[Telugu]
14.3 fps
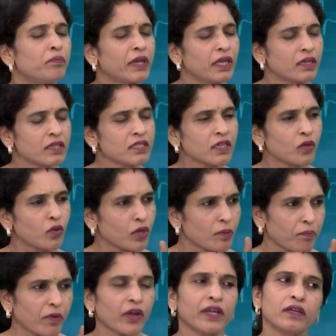బేసిక్ ఒక
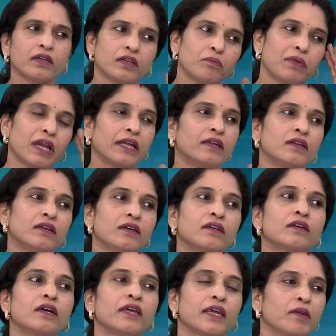పాయింట్ని
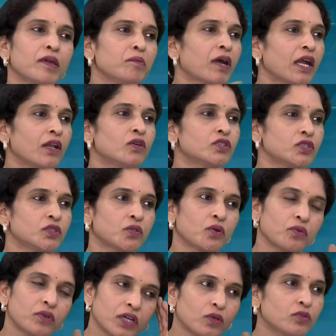బ్లండర్గా ఏం
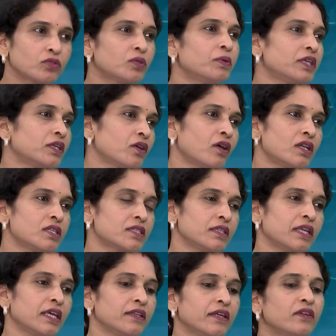ఆలోచించుకోకుండా
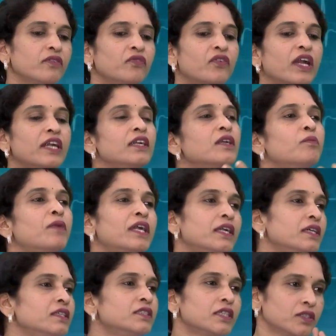గుర్తుపెట్టుకోవాల్సింది ఏంటంటే ఫ్రంట్
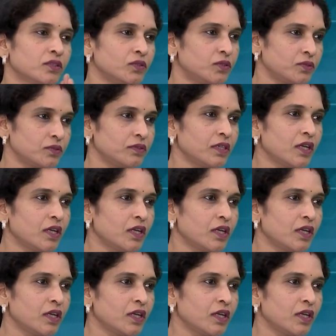బెండింగ్ చేయొద్దు